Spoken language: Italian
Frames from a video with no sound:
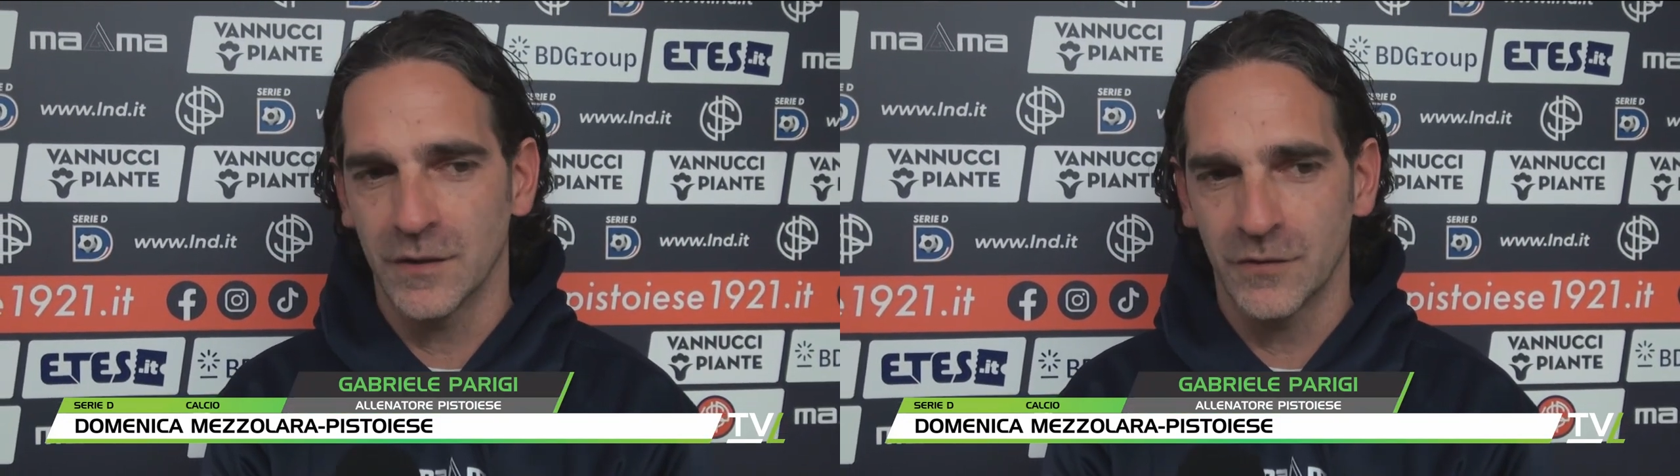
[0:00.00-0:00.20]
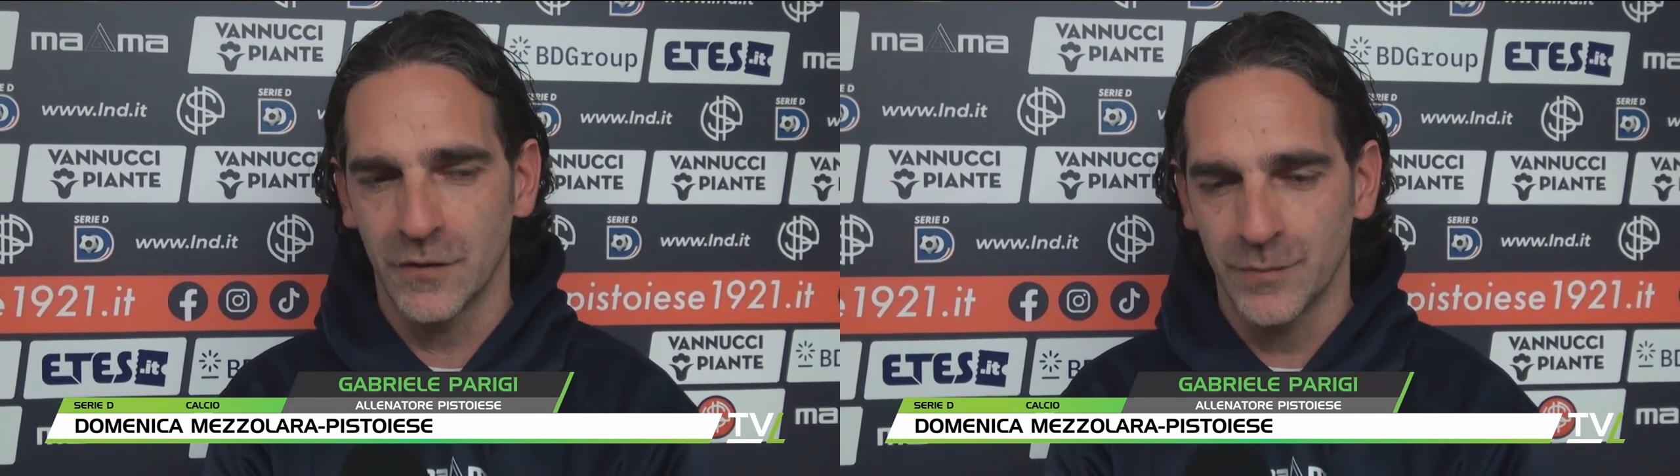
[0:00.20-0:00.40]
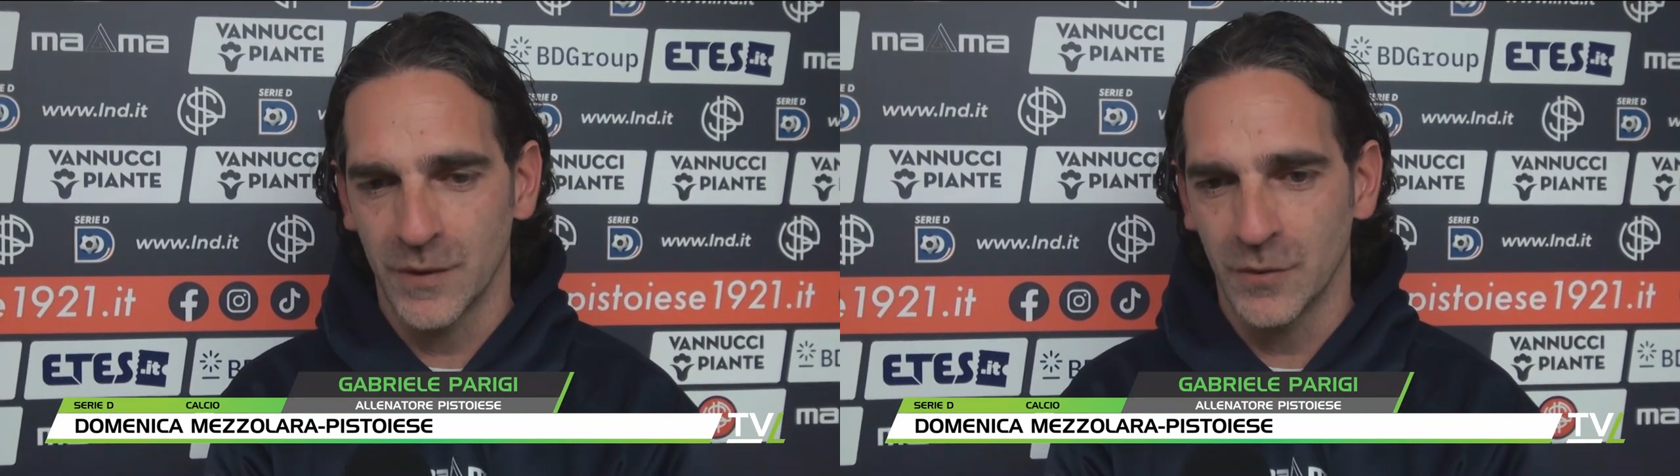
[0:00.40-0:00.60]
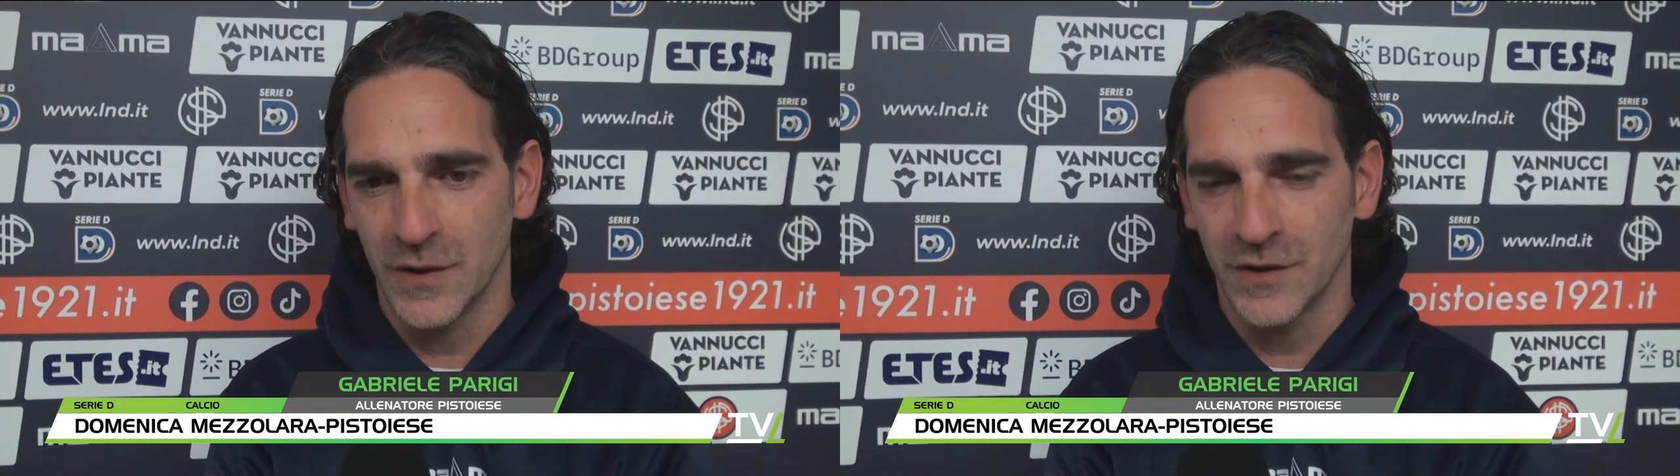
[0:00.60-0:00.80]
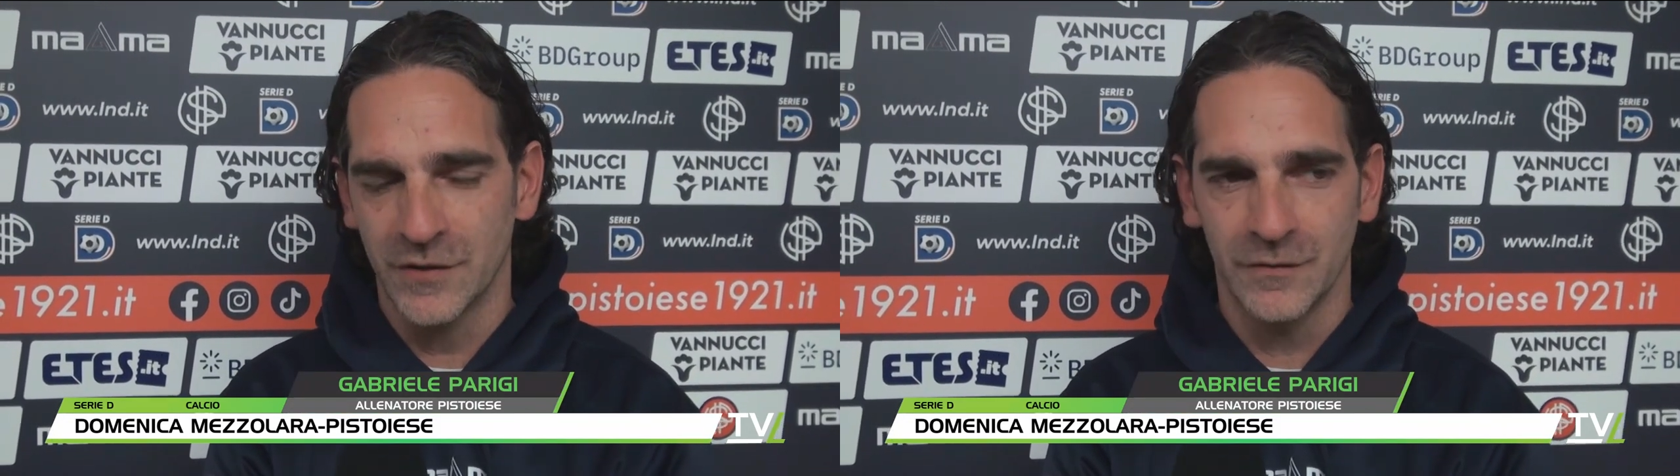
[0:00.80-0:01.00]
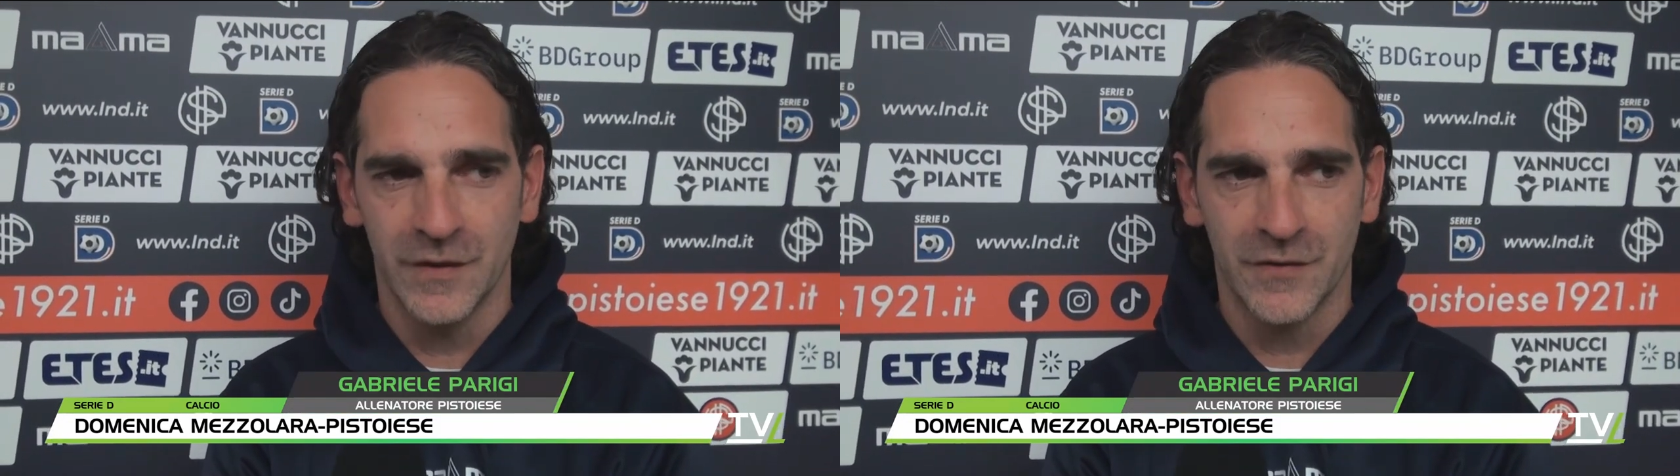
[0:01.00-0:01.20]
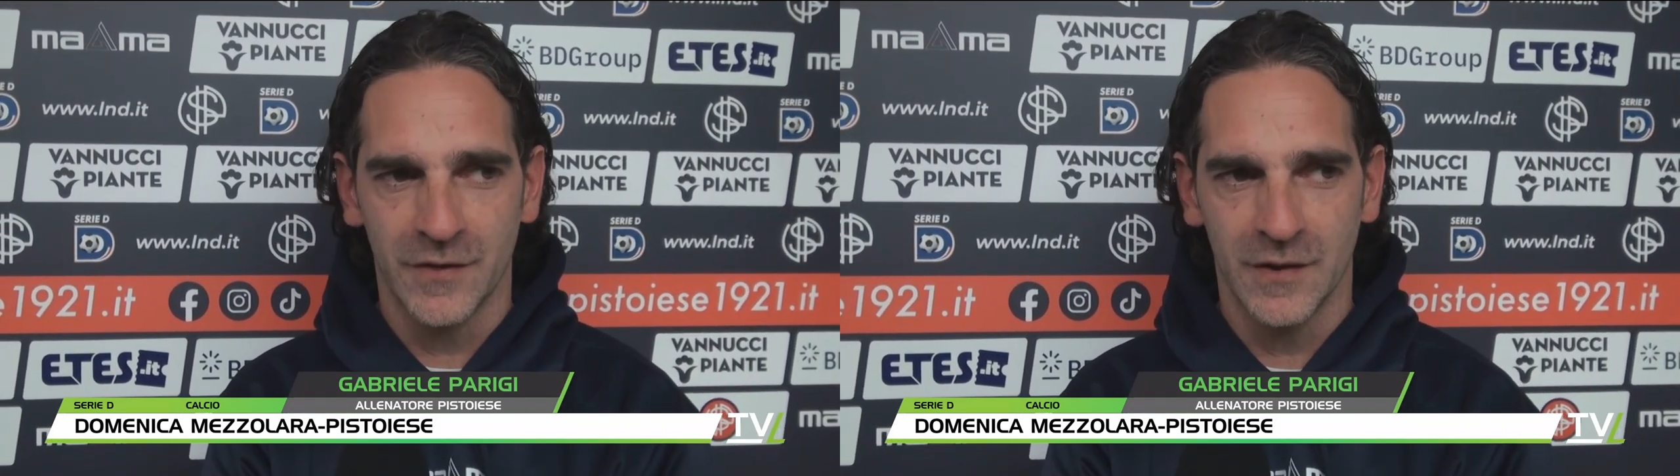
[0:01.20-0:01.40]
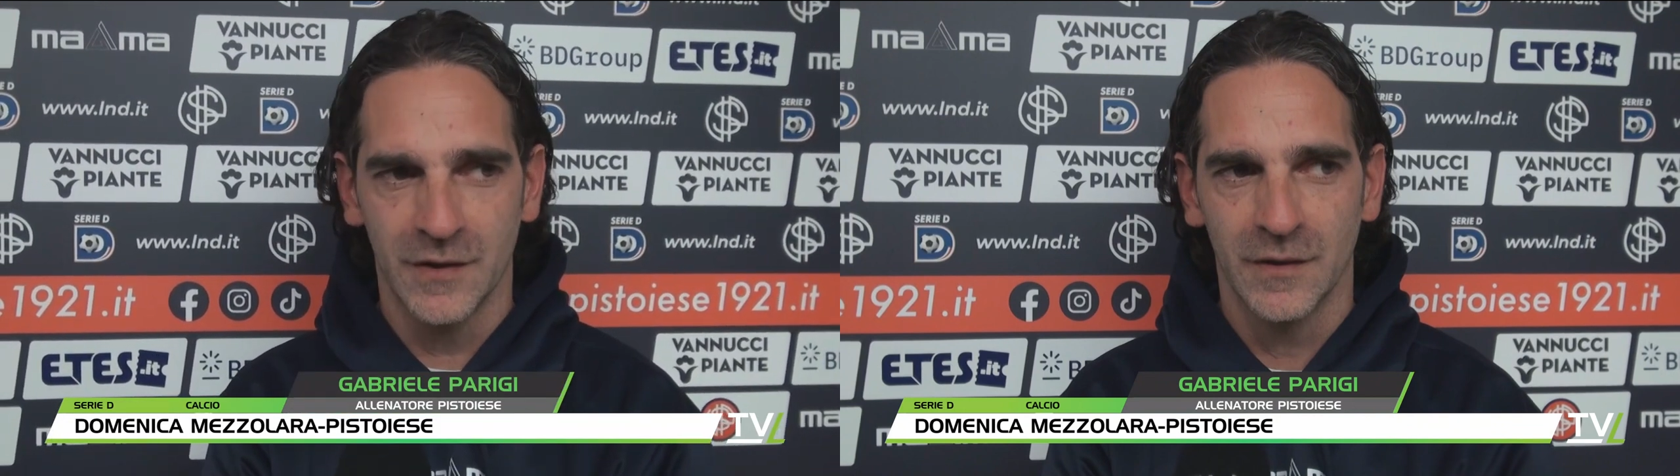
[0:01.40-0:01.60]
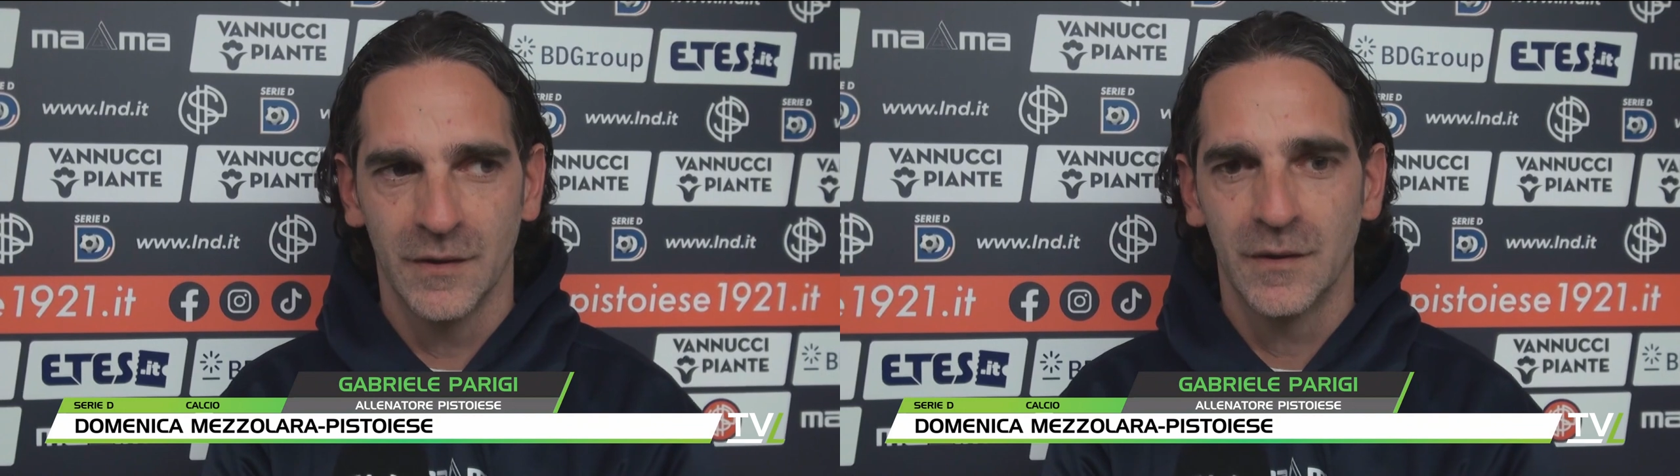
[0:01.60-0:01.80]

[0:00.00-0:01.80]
sappiamo che è la salvezza